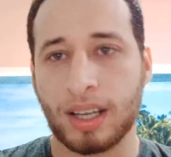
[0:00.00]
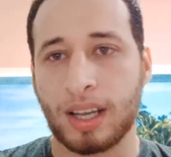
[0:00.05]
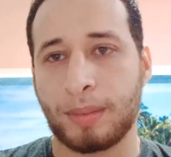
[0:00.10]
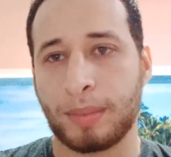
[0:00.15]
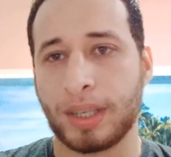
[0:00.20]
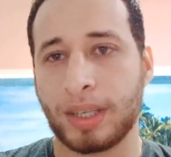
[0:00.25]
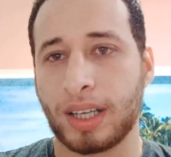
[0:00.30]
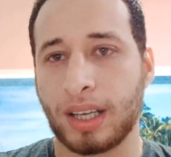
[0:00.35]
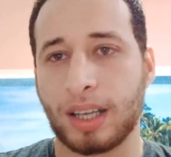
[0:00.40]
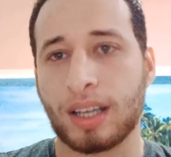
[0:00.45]

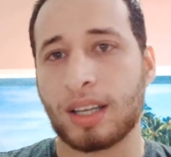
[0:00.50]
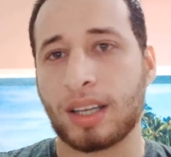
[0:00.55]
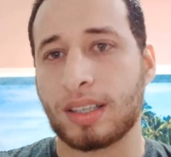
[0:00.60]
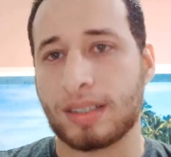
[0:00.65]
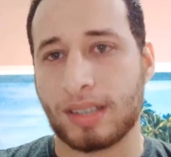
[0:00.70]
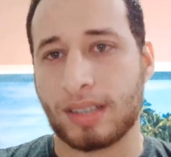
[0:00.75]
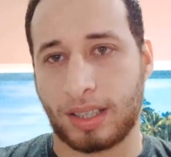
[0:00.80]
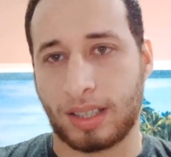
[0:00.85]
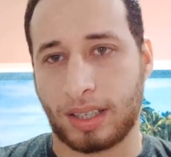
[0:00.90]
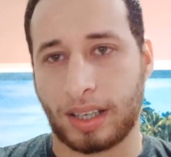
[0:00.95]
منها
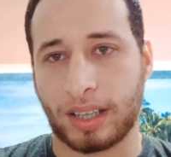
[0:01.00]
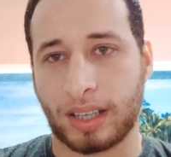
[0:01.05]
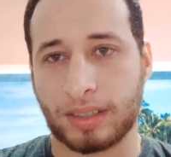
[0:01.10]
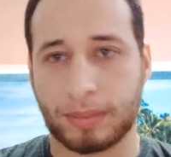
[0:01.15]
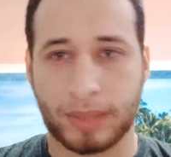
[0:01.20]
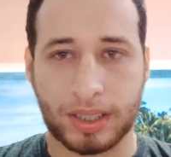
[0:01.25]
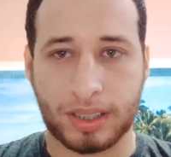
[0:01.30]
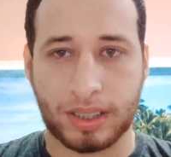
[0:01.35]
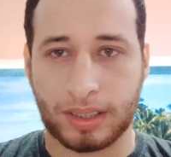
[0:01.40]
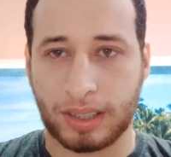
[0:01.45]
زي
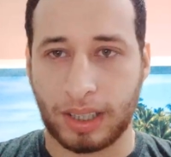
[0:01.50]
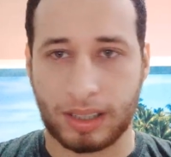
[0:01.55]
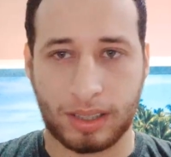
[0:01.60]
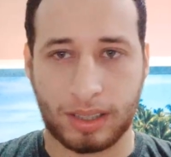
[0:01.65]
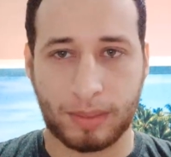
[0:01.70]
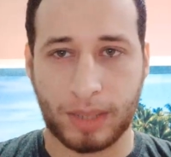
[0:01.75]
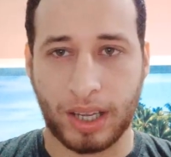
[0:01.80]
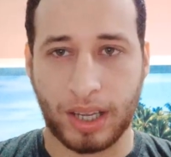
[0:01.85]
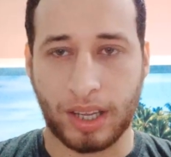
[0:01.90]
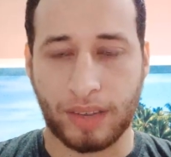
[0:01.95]
خدمة
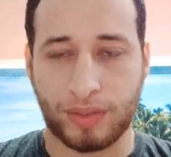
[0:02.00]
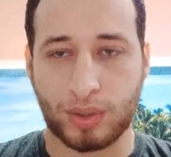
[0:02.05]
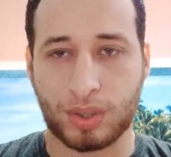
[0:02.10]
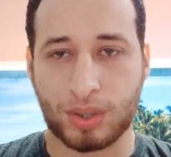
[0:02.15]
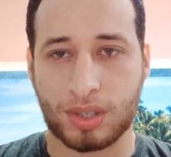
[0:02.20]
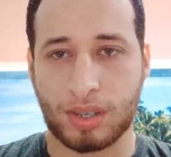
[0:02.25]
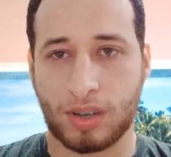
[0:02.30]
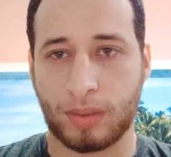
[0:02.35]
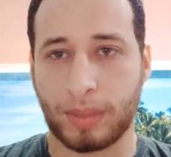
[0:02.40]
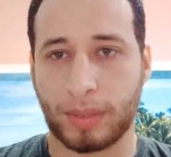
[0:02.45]
التقديم لأي
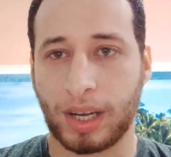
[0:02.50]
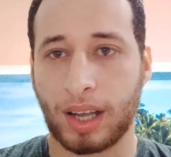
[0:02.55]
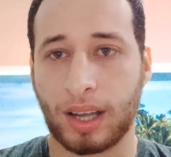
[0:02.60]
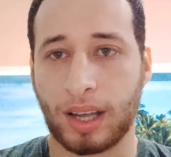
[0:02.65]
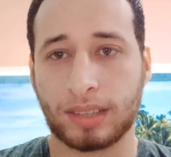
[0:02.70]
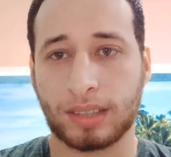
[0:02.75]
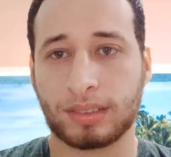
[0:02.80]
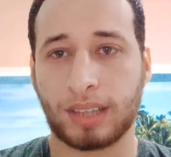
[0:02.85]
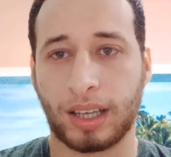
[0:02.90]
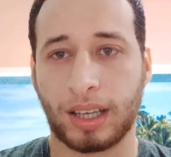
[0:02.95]
فرصة ومنحة
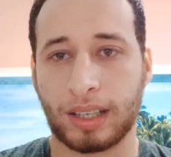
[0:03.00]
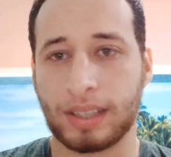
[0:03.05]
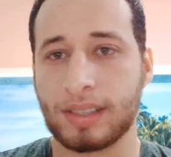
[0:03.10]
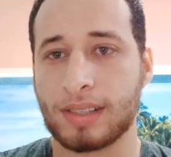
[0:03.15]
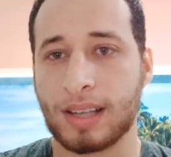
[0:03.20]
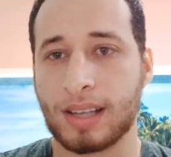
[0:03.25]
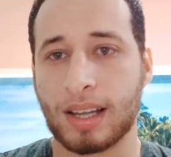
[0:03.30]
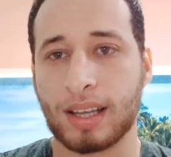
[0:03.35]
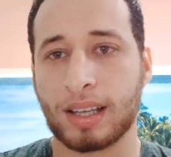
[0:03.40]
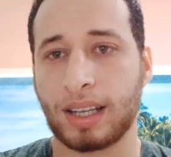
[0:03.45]
انت
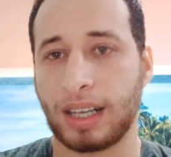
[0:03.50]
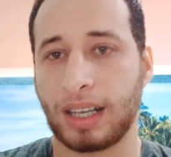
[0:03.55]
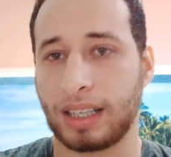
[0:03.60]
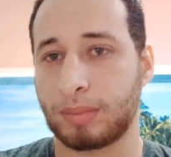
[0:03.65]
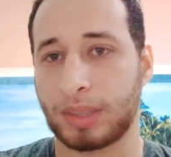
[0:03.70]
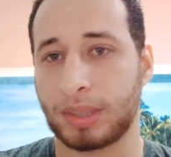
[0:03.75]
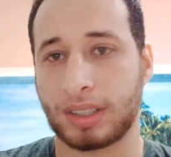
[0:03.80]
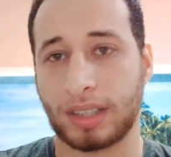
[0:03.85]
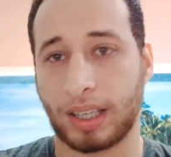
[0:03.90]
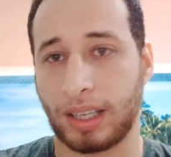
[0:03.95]
عايزها
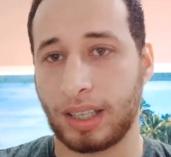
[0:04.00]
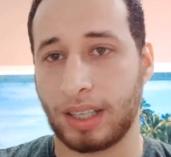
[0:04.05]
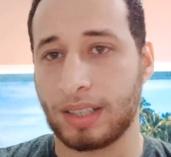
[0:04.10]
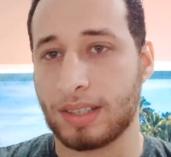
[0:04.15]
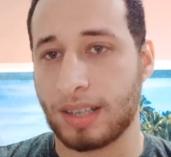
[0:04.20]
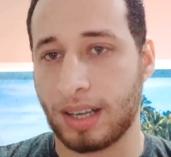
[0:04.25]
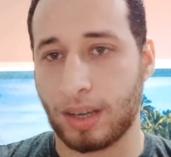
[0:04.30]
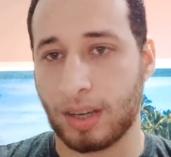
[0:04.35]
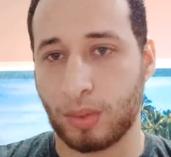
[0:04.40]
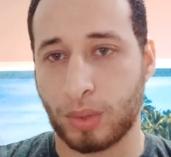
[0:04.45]
خدمة تجهيز
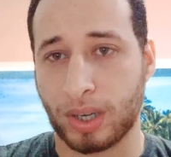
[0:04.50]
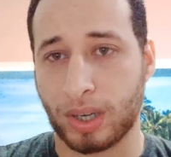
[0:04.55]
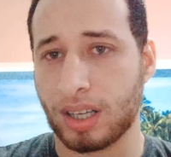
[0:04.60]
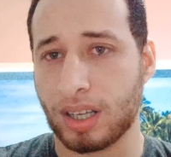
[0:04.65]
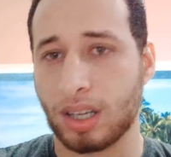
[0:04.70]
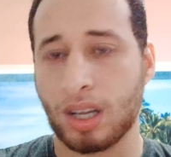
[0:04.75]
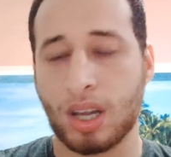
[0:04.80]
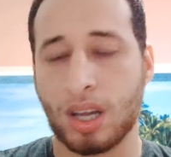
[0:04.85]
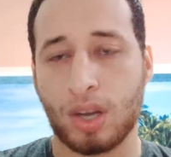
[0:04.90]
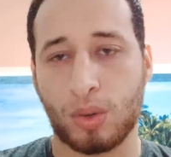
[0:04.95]

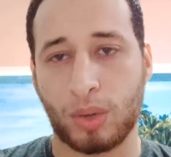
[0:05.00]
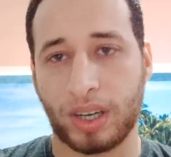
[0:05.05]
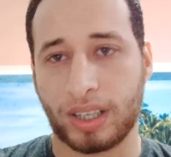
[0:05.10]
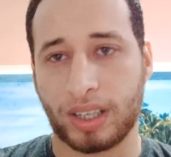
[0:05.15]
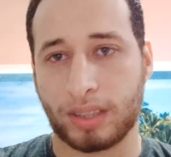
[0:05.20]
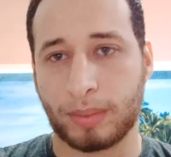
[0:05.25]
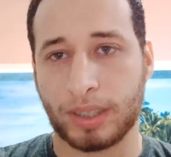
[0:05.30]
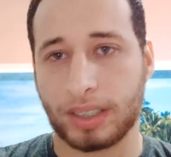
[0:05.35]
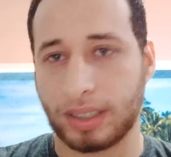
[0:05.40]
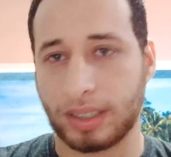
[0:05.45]
الأوراق
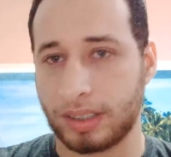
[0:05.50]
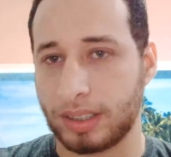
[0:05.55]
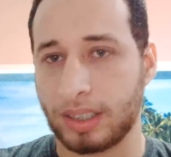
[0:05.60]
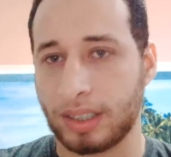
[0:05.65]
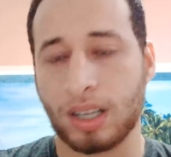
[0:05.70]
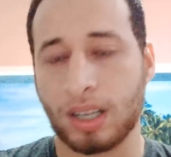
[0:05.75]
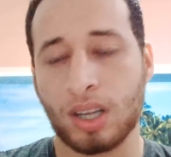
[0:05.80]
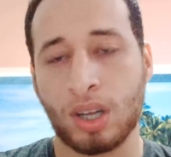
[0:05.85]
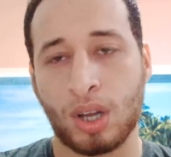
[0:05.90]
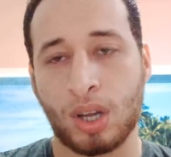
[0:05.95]
وخدمات
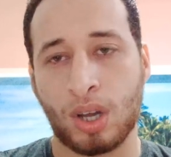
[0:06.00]
كتيرة